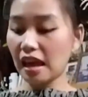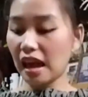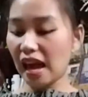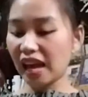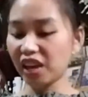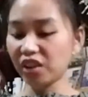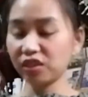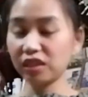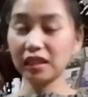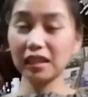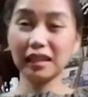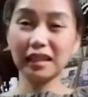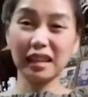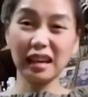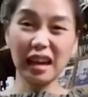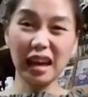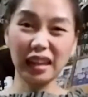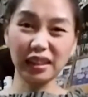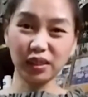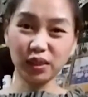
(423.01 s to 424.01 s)
Ayaw nila
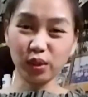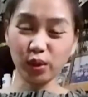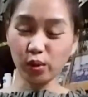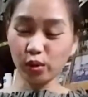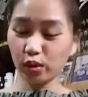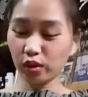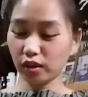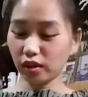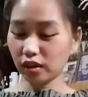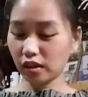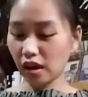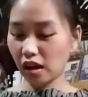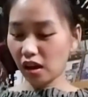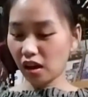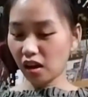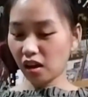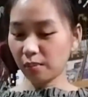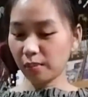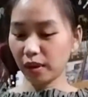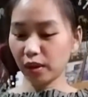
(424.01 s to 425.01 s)
ng hotdog.
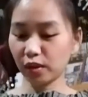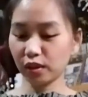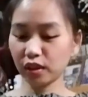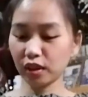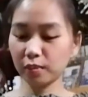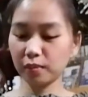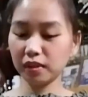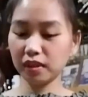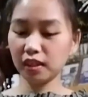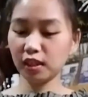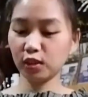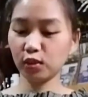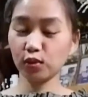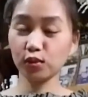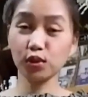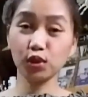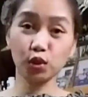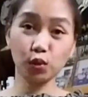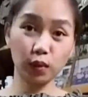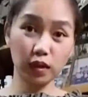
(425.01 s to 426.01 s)
Uh, meron kami ditong
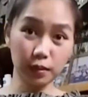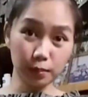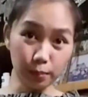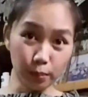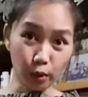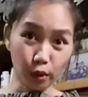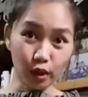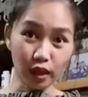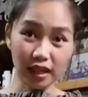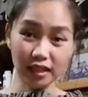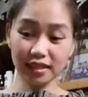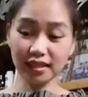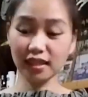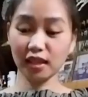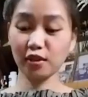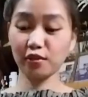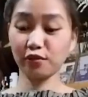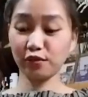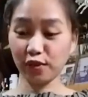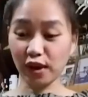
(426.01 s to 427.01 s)
sweet ball at
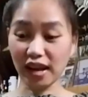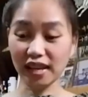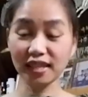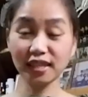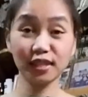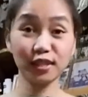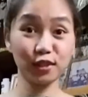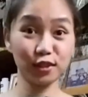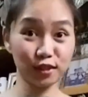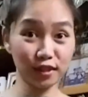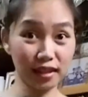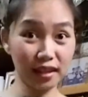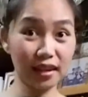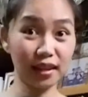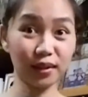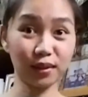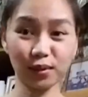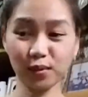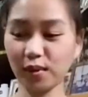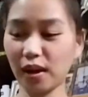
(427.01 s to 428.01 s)
saka fries. Yun na
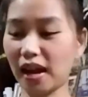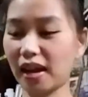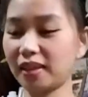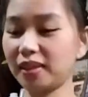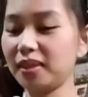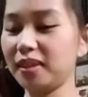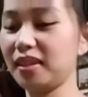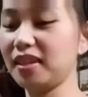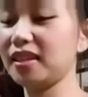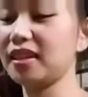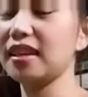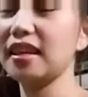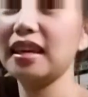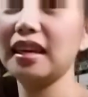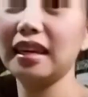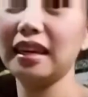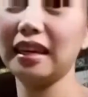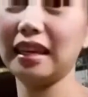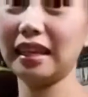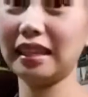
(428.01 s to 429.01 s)
lang yung ating
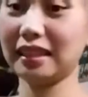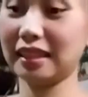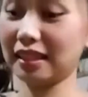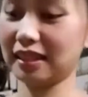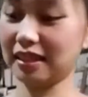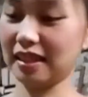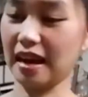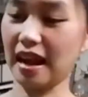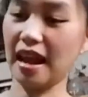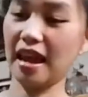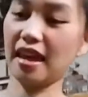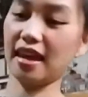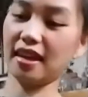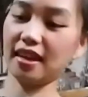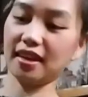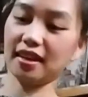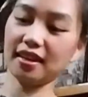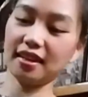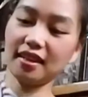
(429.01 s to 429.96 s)
itatry.